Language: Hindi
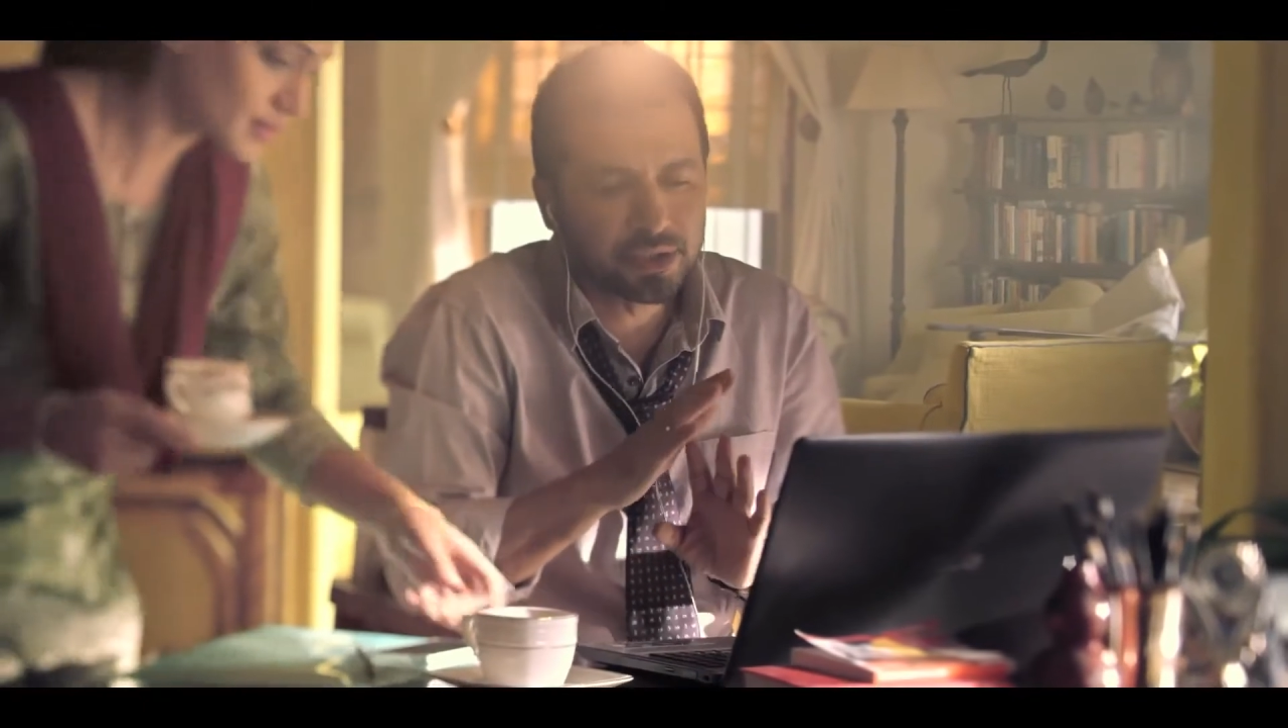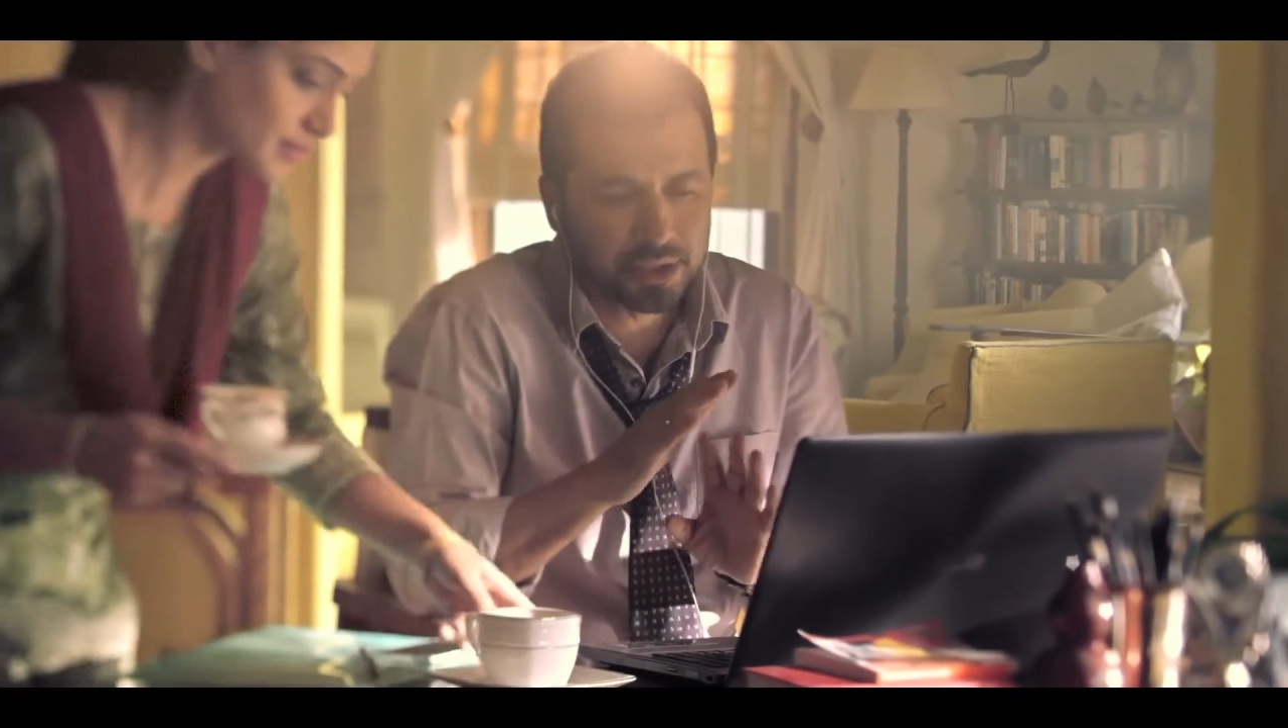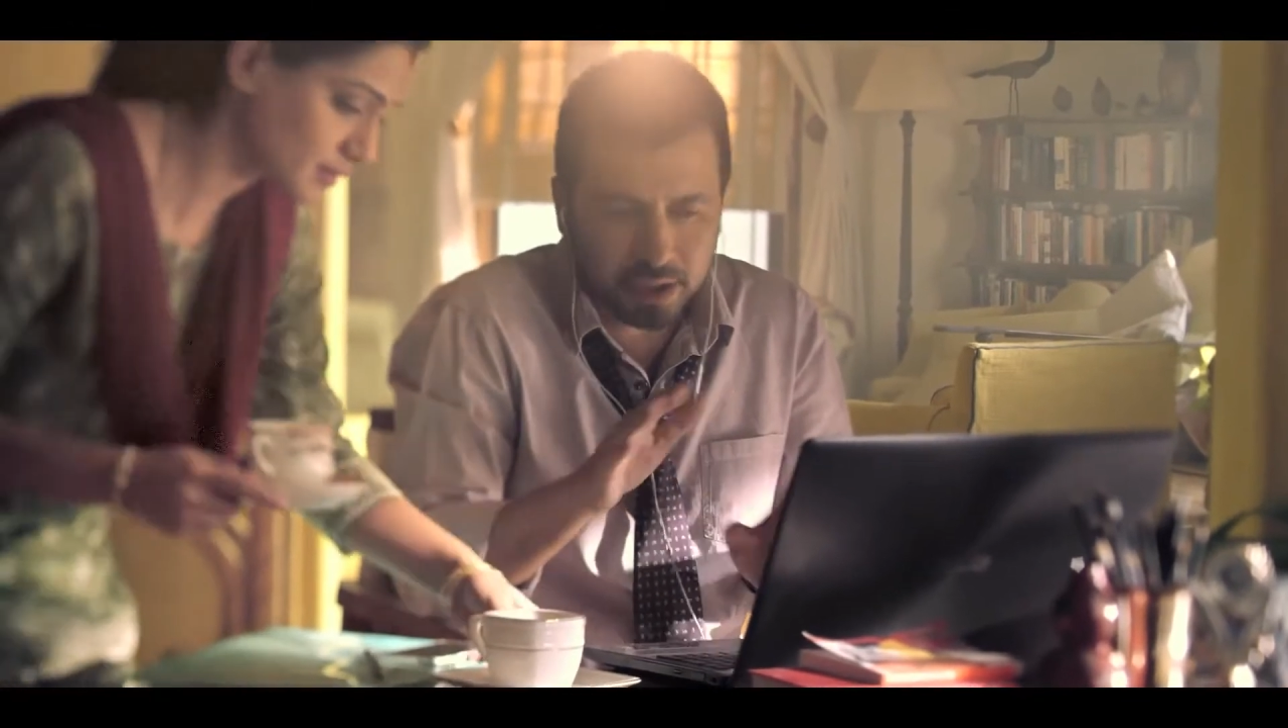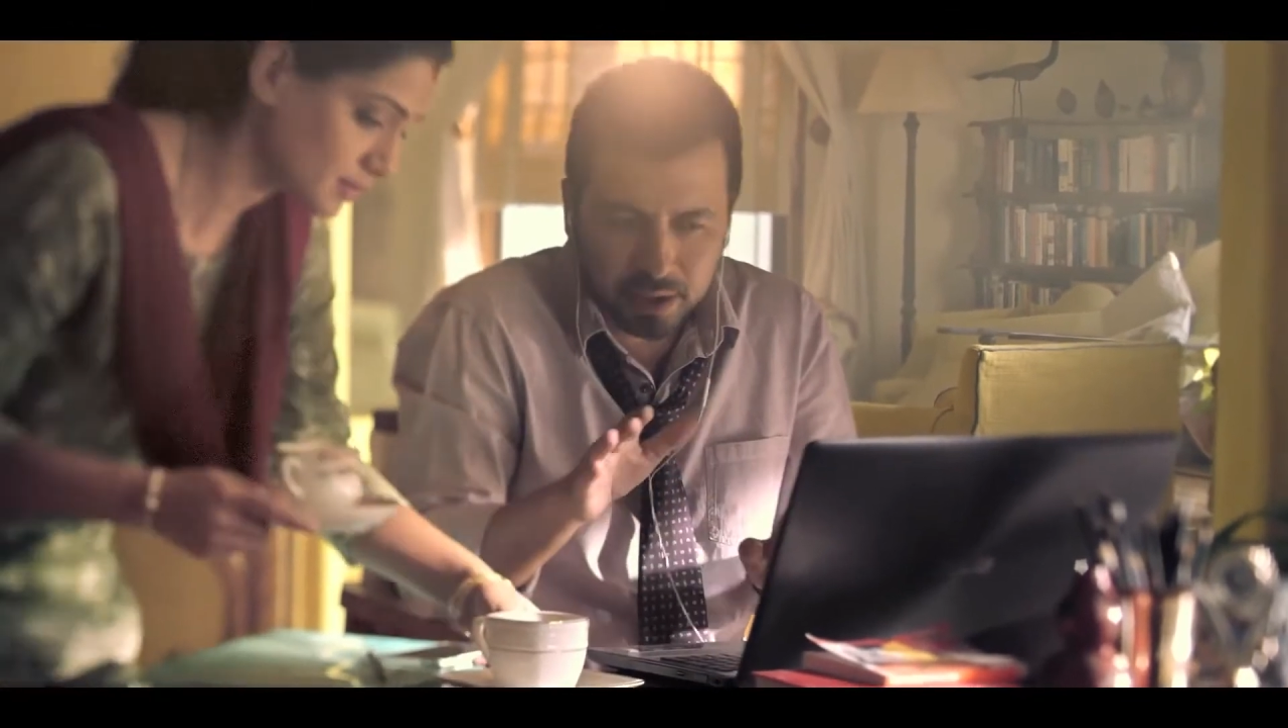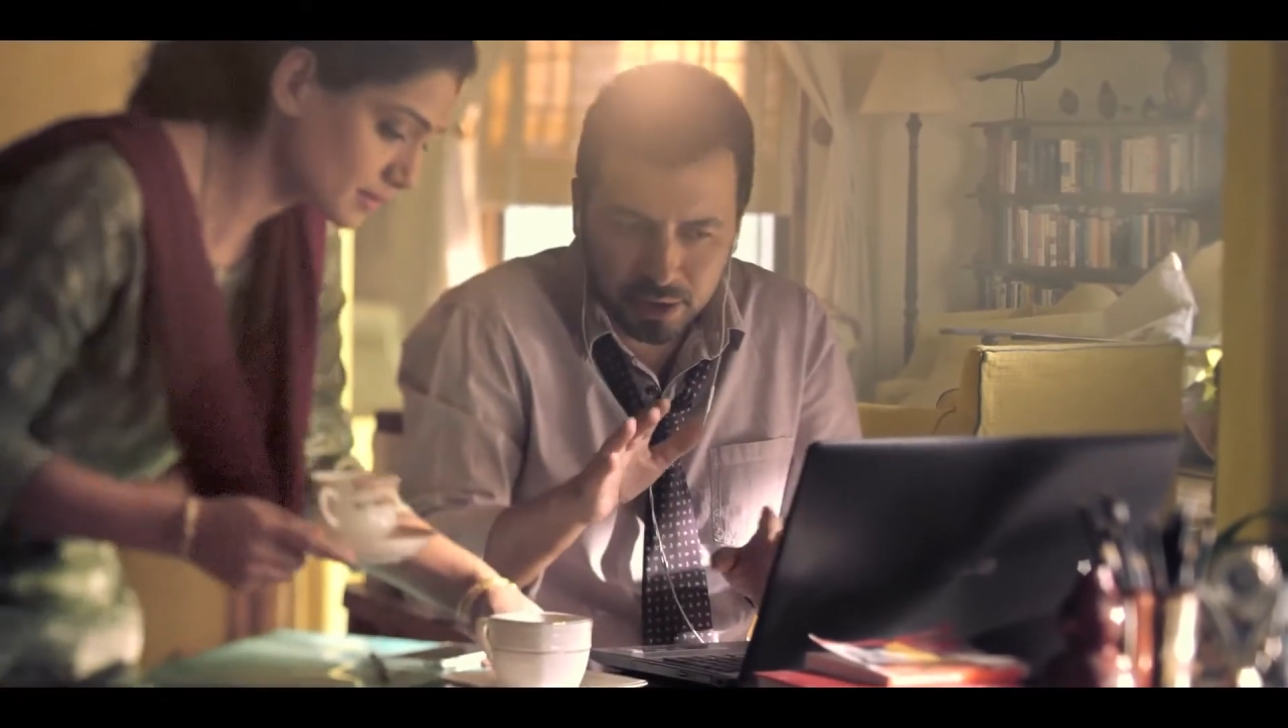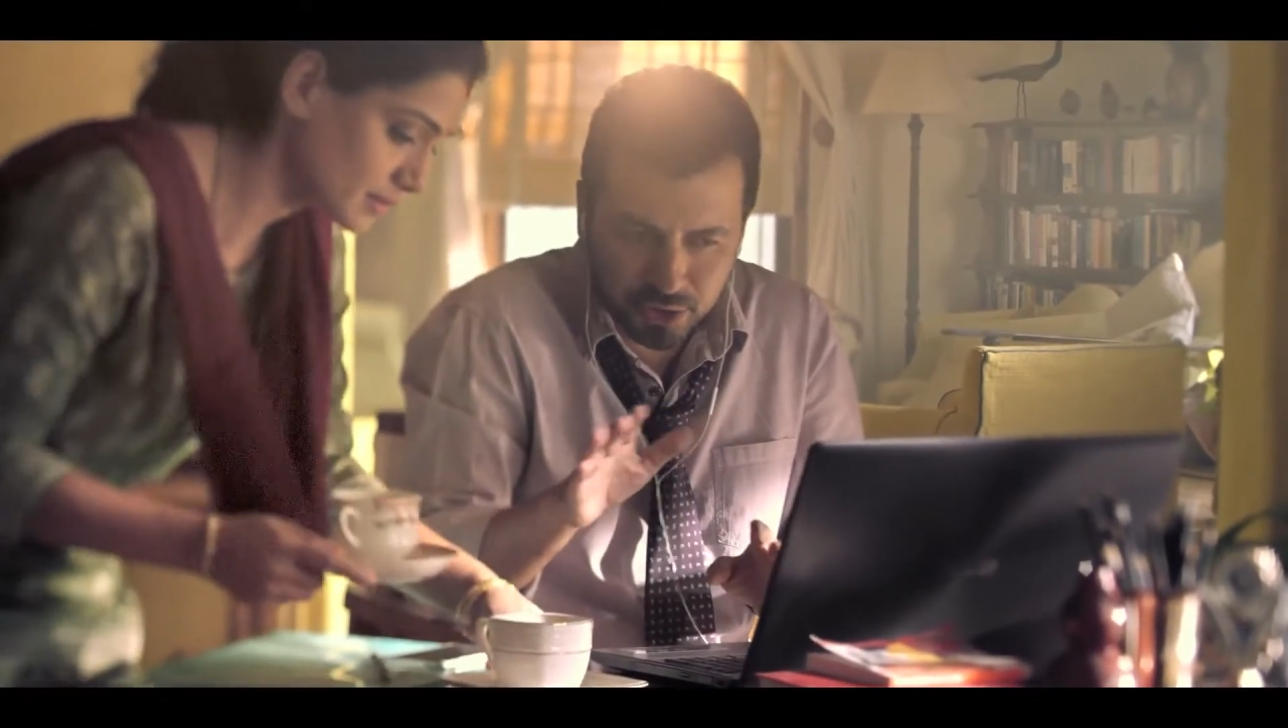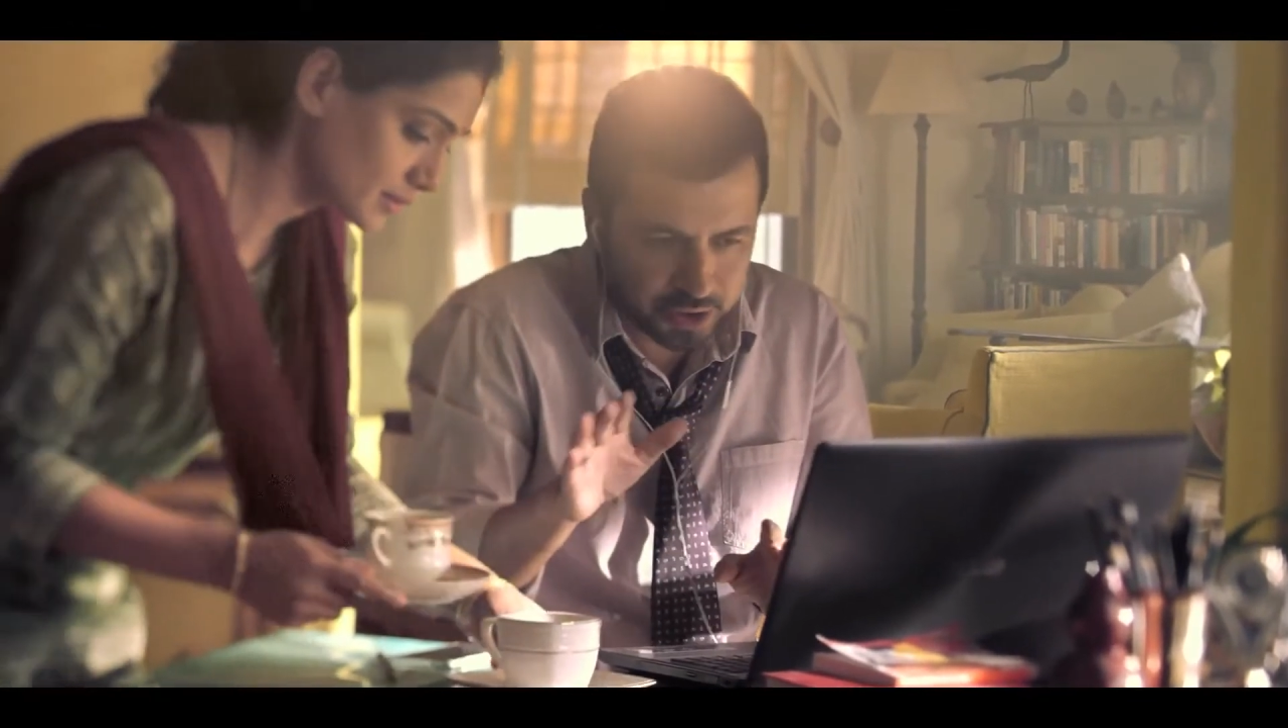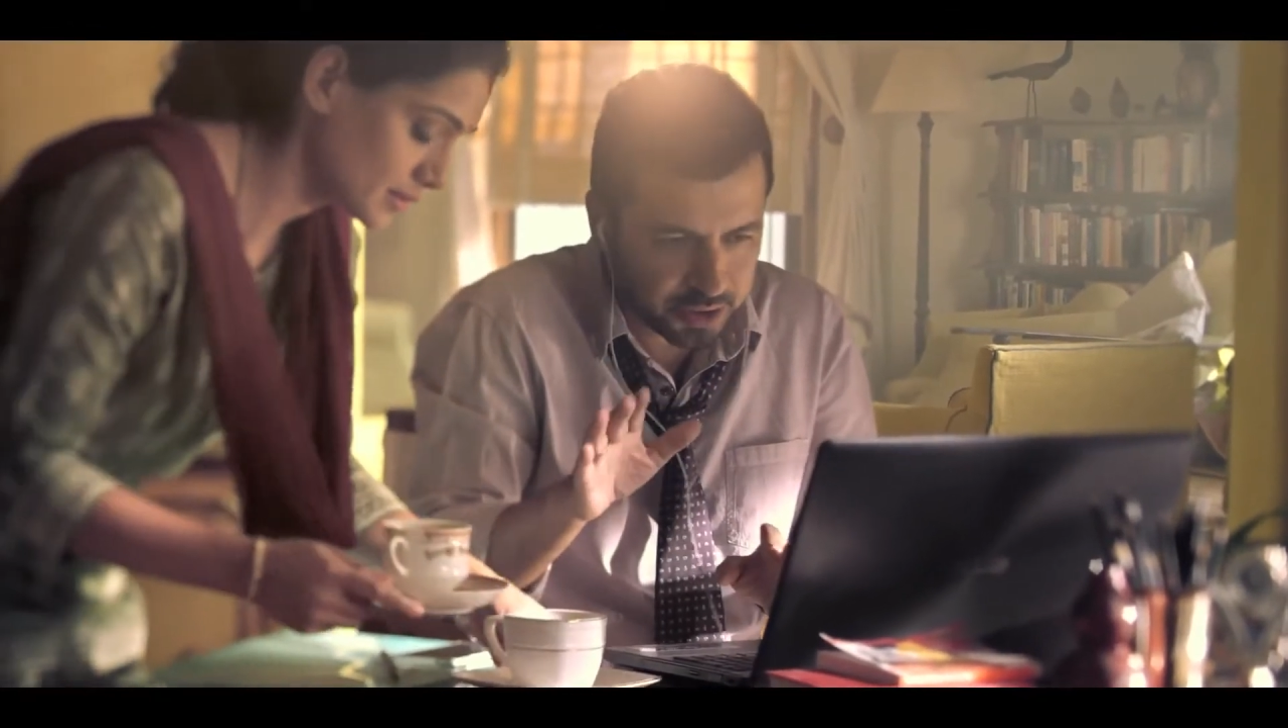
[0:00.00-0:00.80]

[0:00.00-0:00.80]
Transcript: आप लैपटॉप में